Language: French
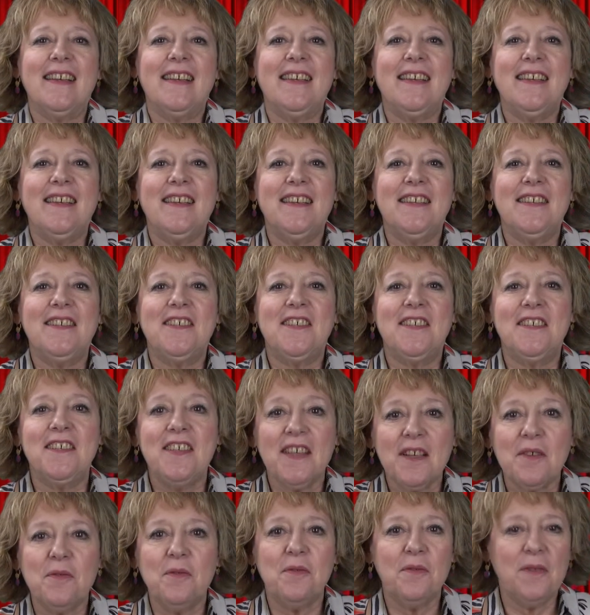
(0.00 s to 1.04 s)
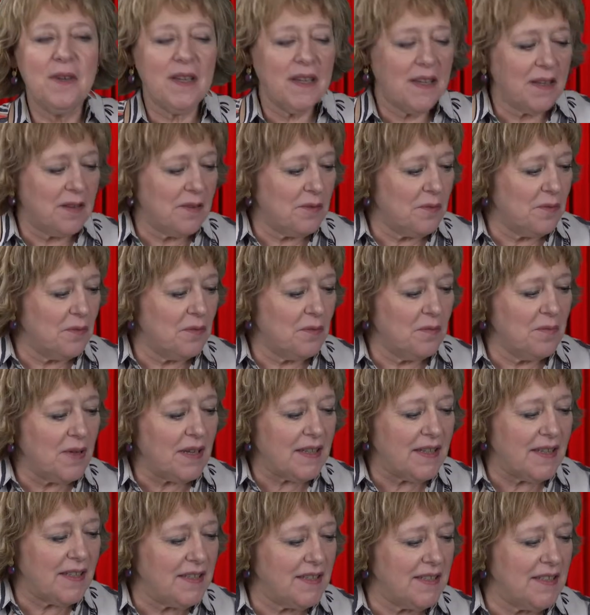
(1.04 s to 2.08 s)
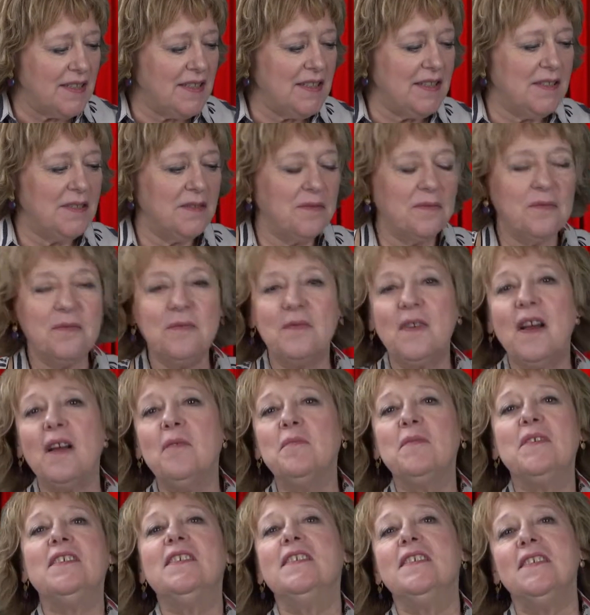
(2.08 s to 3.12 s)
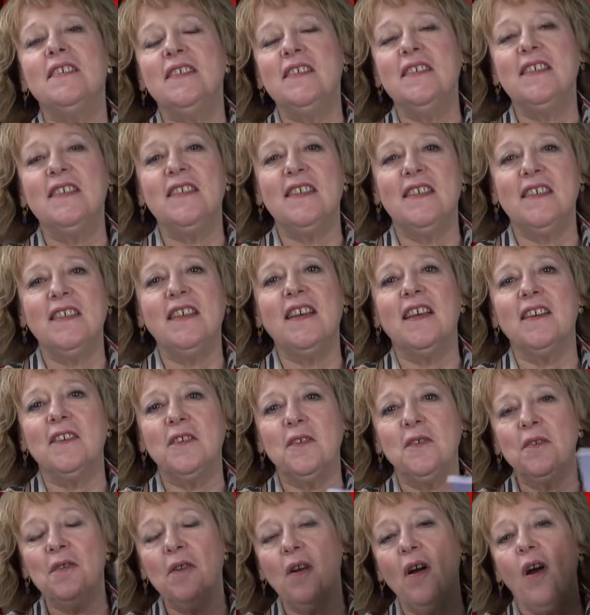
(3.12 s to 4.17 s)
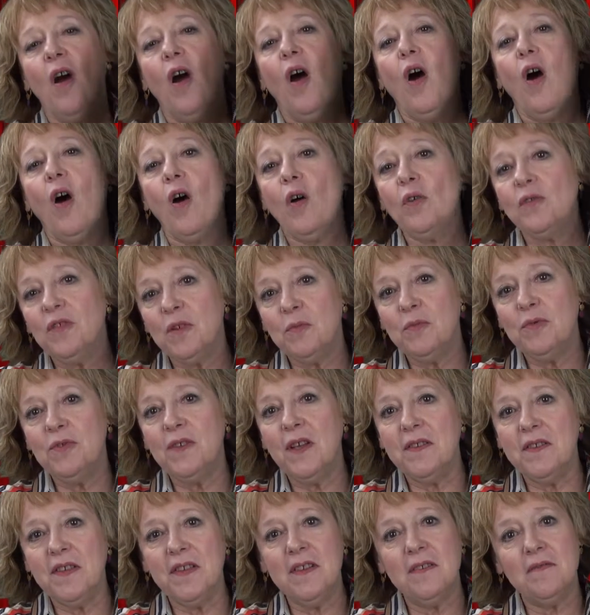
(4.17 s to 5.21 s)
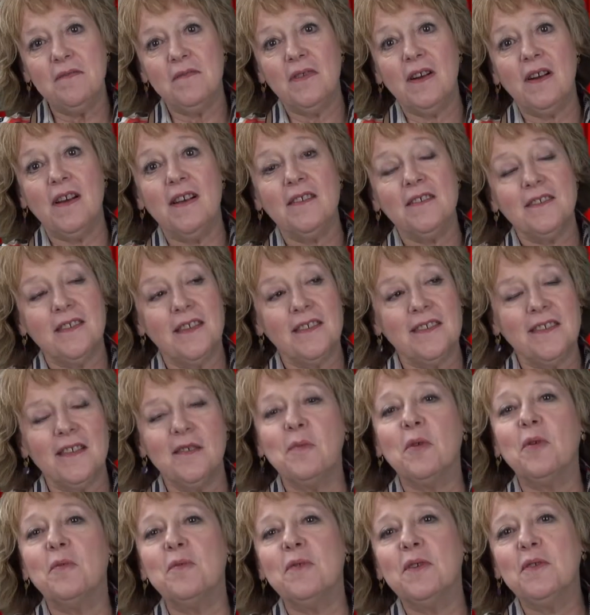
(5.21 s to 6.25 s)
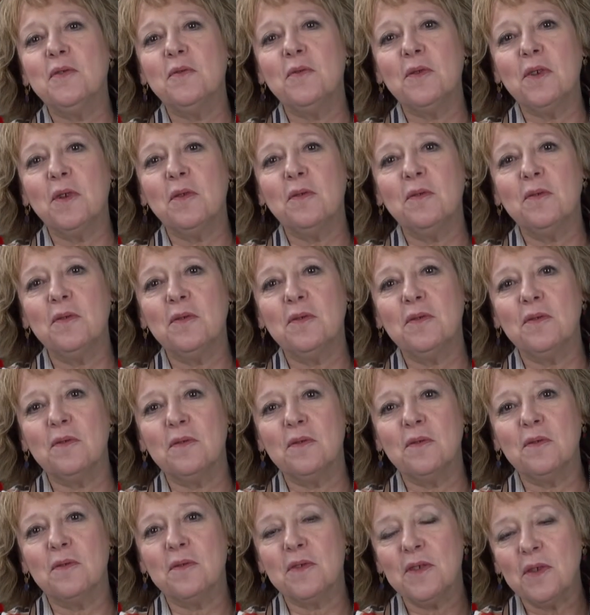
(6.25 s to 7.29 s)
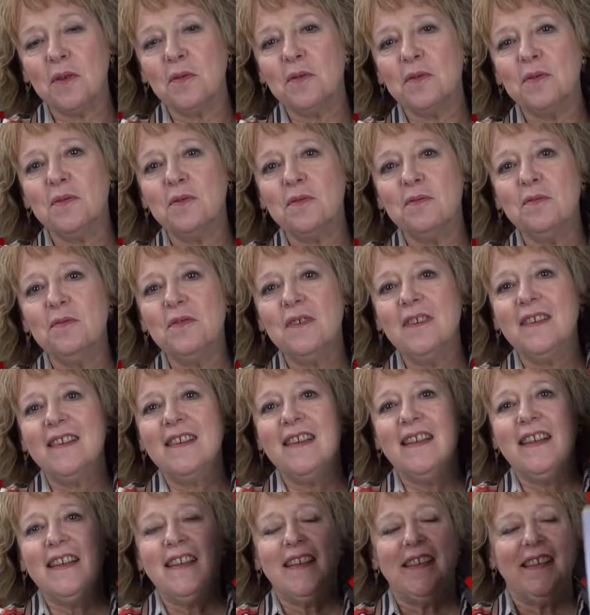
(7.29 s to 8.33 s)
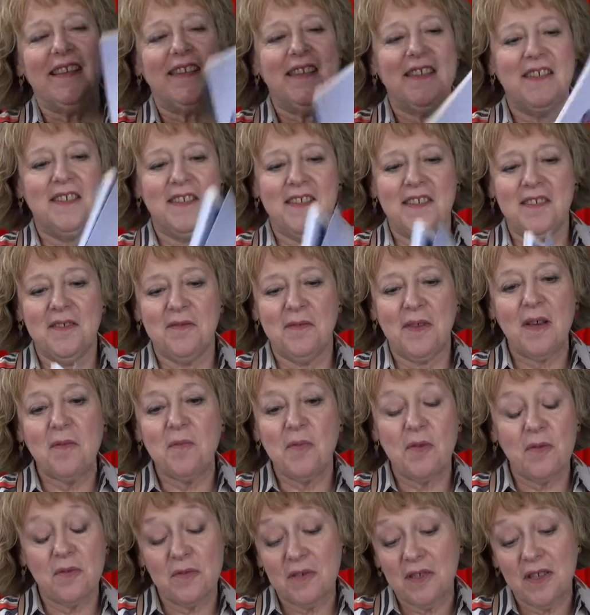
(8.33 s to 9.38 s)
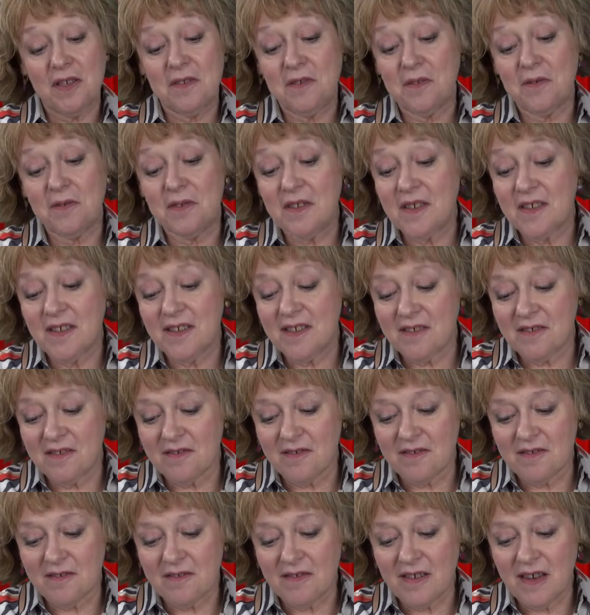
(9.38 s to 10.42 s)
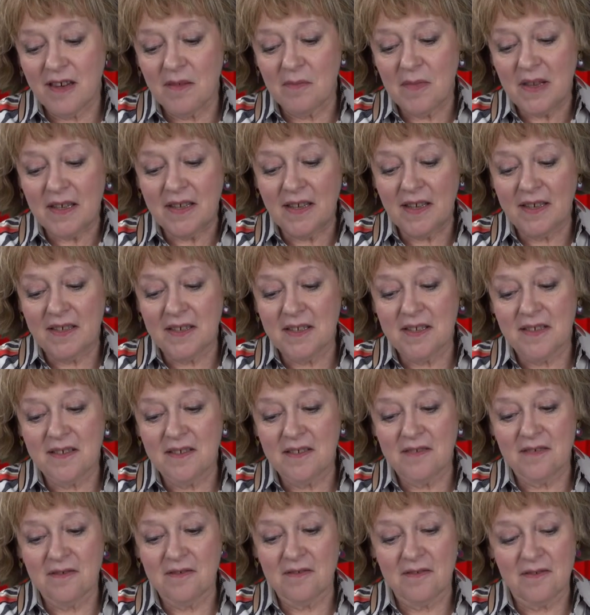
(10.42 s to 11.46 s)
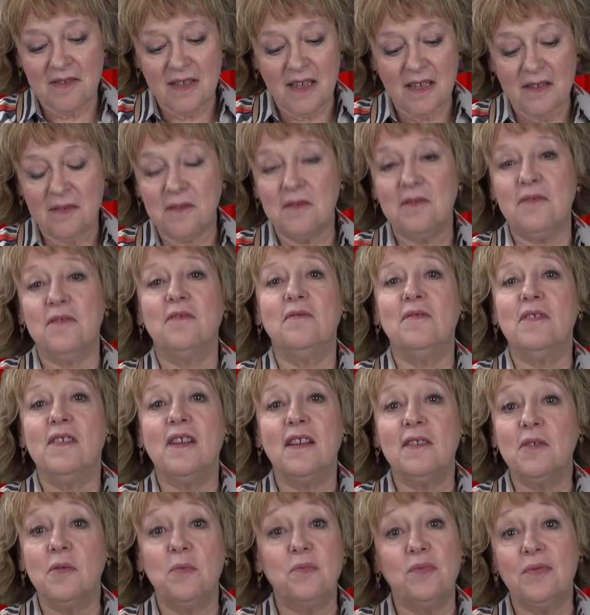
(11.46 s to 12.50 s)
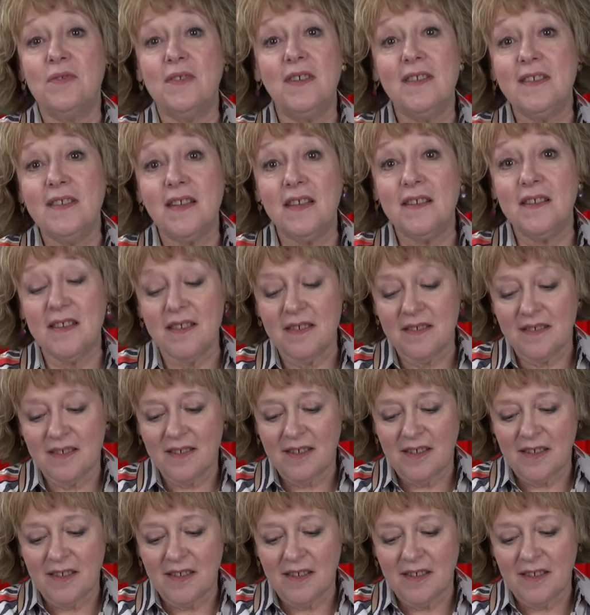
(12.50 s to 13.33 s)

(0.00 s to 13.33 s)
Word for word: Et j'ai découvert le magazine Femmes ici et ailleurs en début d'année. Voilà, ça c'est le premier numéro que, que j'ai reçu. Et vraiment, j'attendais euh, un magazine tel que celui-là depuis des années